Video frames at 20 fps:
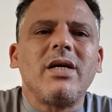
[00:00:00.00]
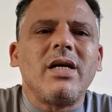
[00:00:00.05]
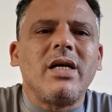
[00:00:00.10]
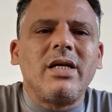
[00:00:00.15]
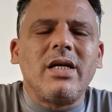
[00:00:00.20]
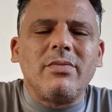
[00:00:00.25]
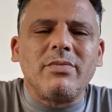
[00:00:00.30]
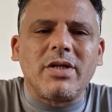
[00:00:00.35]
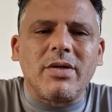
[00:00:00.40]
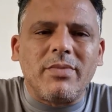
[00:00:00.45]

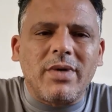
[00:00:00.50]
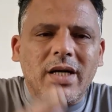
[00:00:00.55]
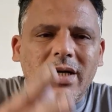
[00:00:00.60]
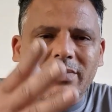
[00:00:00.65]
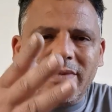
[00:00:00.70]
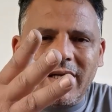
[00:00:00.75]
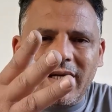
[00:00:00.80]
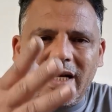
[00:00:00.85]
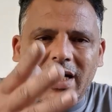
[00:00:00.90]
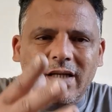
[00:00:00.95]
ايام جمال
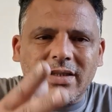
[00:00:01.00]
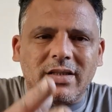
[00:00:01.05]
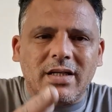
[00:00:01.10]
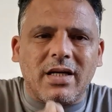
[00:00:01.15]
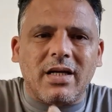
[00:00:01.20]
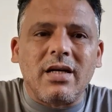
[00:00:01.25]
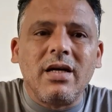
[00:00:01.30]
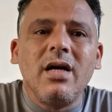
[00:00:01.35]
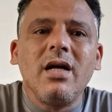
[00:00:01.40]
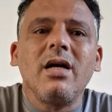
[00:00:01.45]
عبد
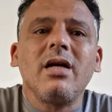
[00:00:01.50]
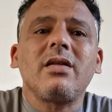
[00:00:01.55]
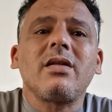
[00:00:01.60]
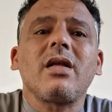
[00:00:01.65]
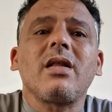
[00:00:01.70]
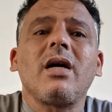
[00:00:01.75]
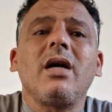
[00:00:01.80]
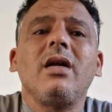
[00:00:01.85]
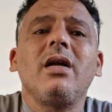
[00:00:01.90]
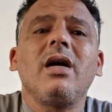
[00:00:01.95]
الناصر
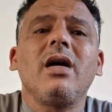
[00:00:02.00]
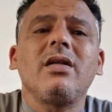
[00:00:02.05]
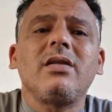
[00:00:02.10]
اتضح ان